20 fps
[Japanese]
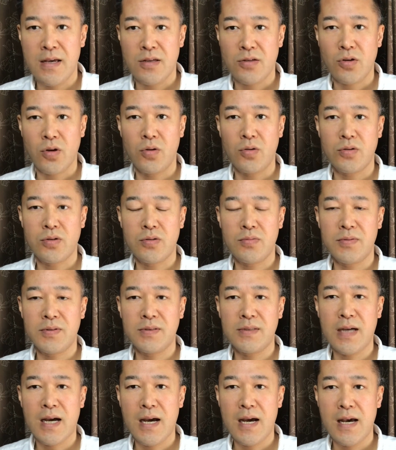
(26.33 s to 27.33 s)
その自
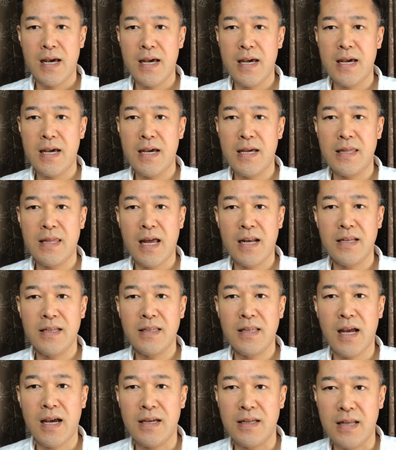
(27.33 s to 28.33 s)
分が、えー、なり
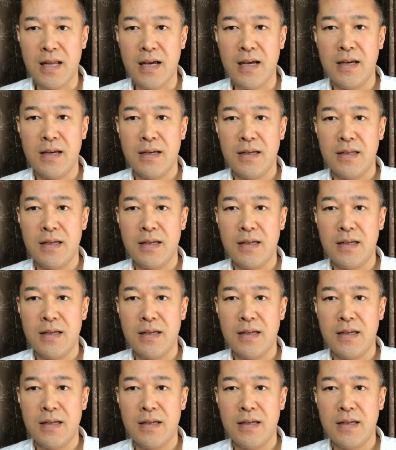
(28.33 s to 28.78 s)
たいね、